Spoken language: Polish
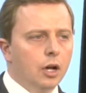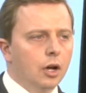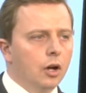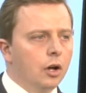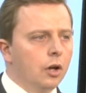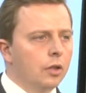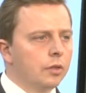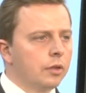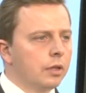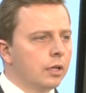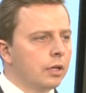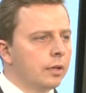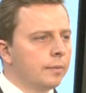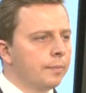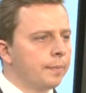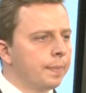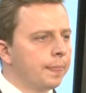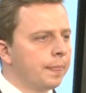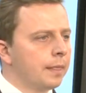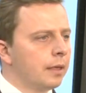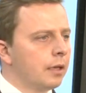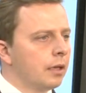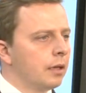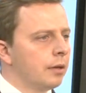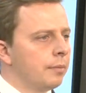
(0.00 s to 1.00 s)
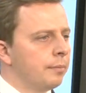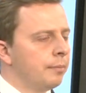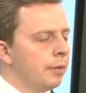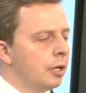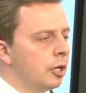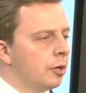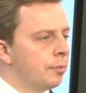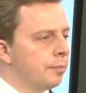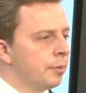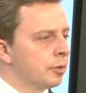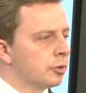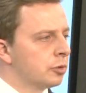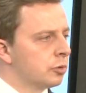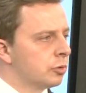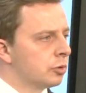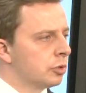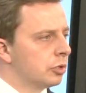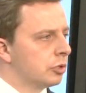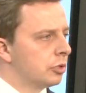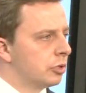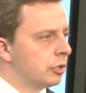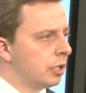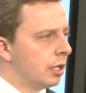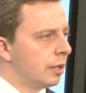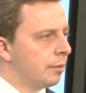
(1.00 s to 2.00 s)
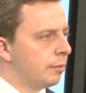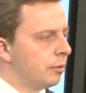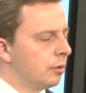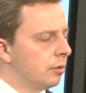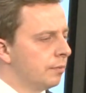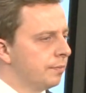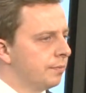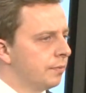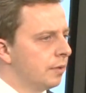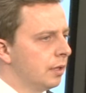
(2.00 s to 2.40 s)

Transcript: One e, mają posłużyć temu,